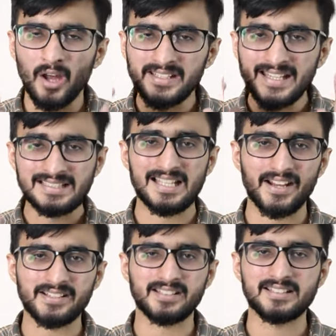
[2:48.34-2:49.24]
और ये
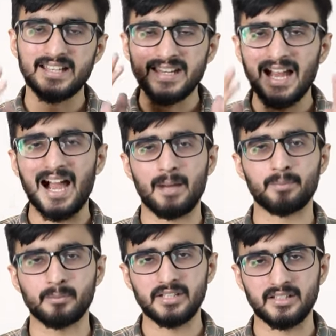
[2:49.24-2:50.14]
सारी चीज़ें
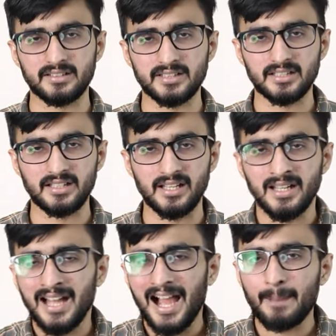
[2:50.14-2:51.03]
आप भी कर सकते हैं
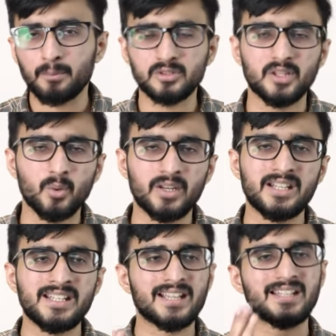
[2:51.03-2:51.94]
आपको
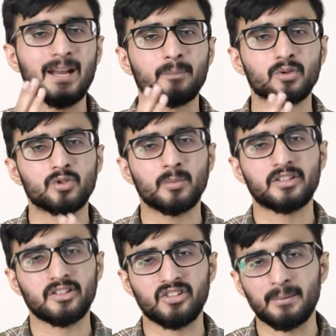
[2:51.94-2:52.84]
ज़रूरी नहीं है कि आपको सुबह
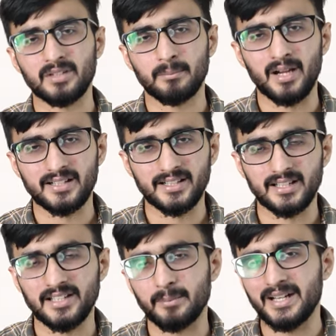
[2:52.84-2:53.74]
से शाम तक मार्केट
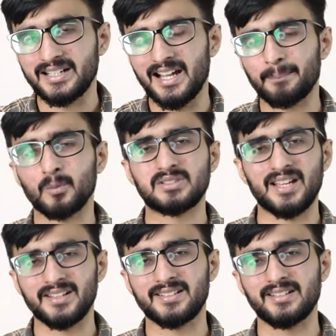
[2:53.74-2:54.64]
के अंदर बैठना है आपको
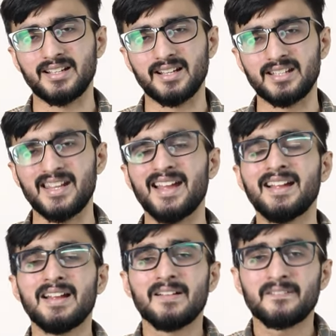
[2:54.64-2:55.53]
सारी चीज़ें करनी है
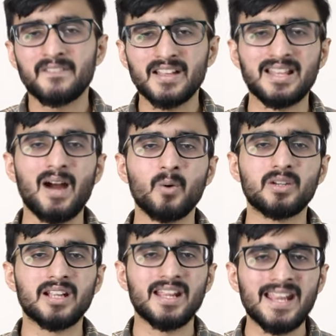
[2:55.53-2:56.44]

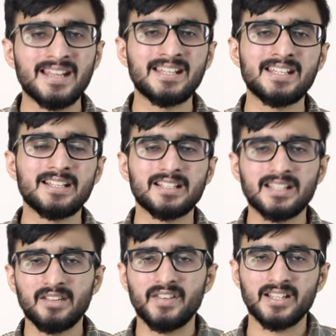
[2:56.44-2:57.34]
विदाउट एनी
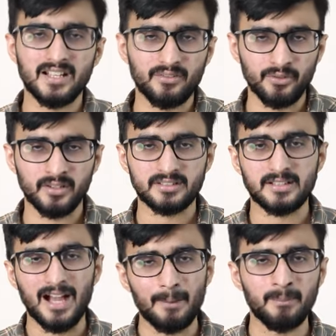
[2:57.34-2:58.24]
गिविंग
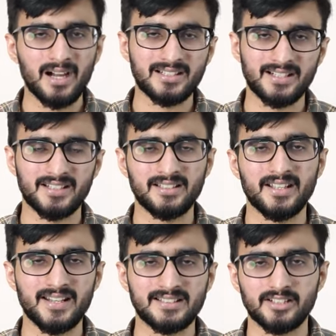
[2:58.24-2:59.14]
एफर्ट्स आप मार्केट के
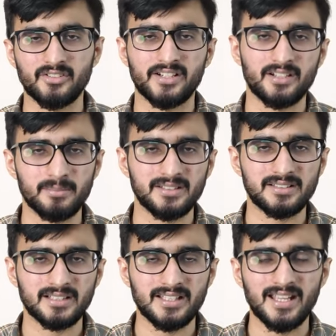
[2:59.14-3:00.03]
अंदर एज अ ट्रेडर बन
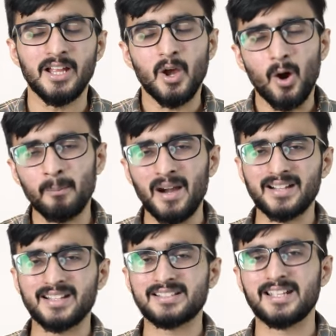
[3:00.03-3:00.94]
सकते हैं और
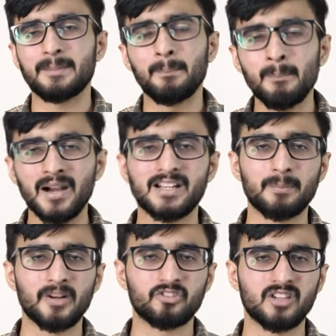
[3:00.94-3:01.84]
मार्केट से
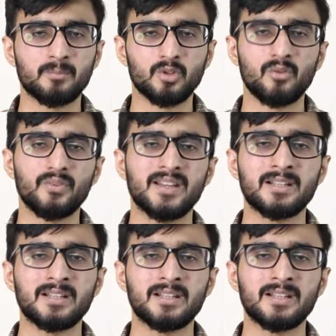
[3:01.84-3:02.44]
मल्टीपल स्ट्रीम्स ऑफ